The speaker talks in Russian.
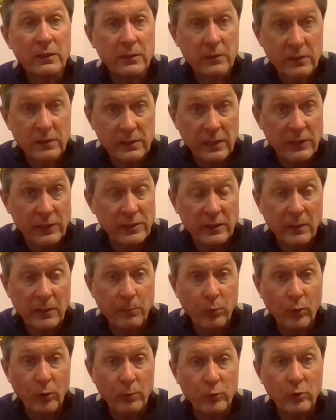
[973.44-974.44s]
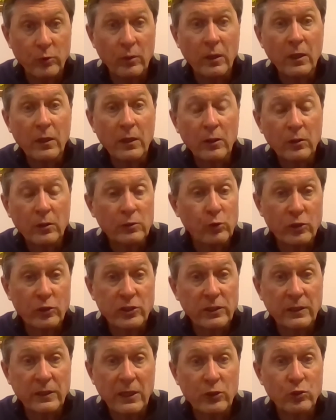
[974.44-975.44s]
Кстати, напомню,
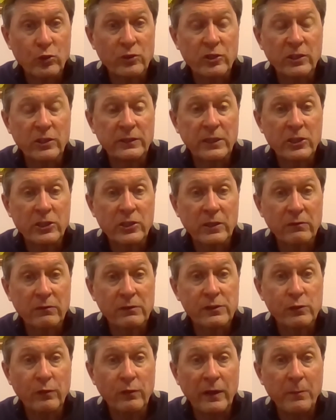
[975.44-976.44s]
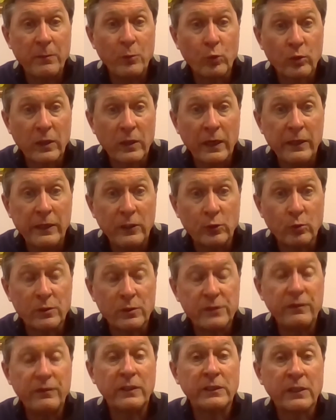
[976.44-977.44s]
точно так же он шантажировал в свое время Украину.
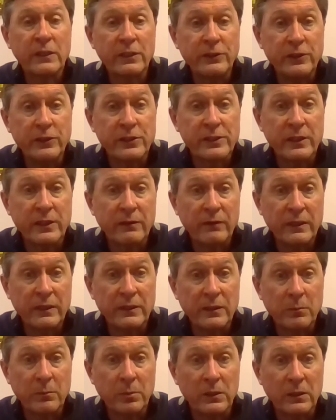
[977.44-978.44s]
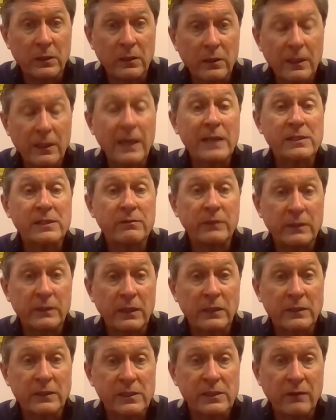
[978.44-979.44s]
Две энергетические войны было, газовые
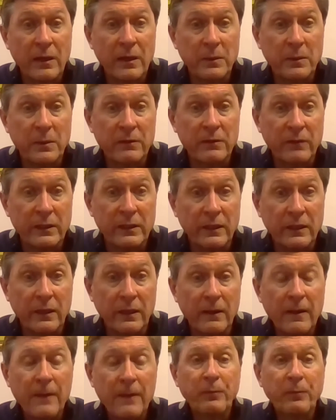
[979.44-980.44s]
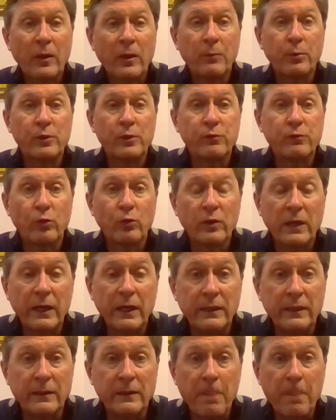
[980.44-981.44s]
так называемые войны против
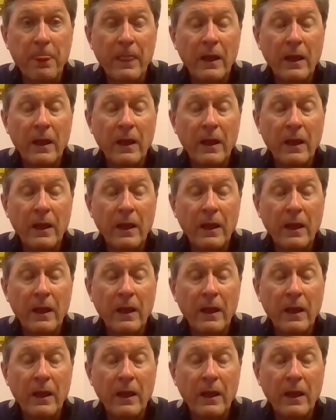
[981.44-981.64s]
Украины.